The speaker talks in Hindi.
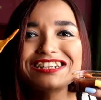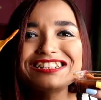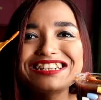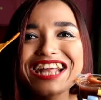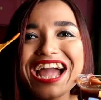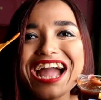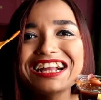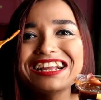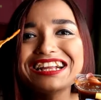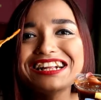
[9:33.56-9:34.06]

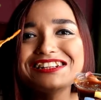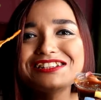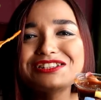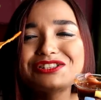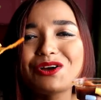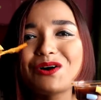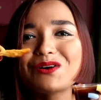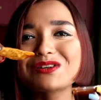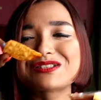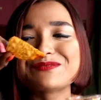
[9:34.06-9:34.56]
रेक्टेंगल
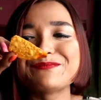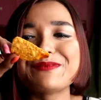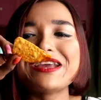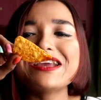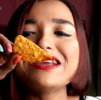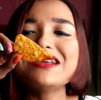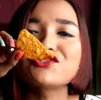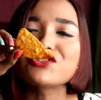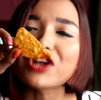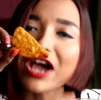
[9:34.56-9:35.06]
सॉस
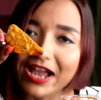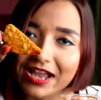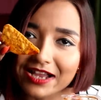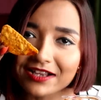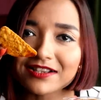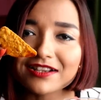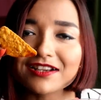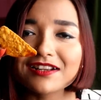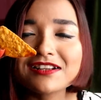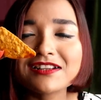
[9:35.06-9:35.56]
में
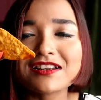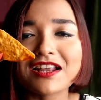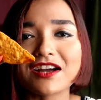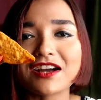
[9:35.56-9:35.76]
ट्रायंगल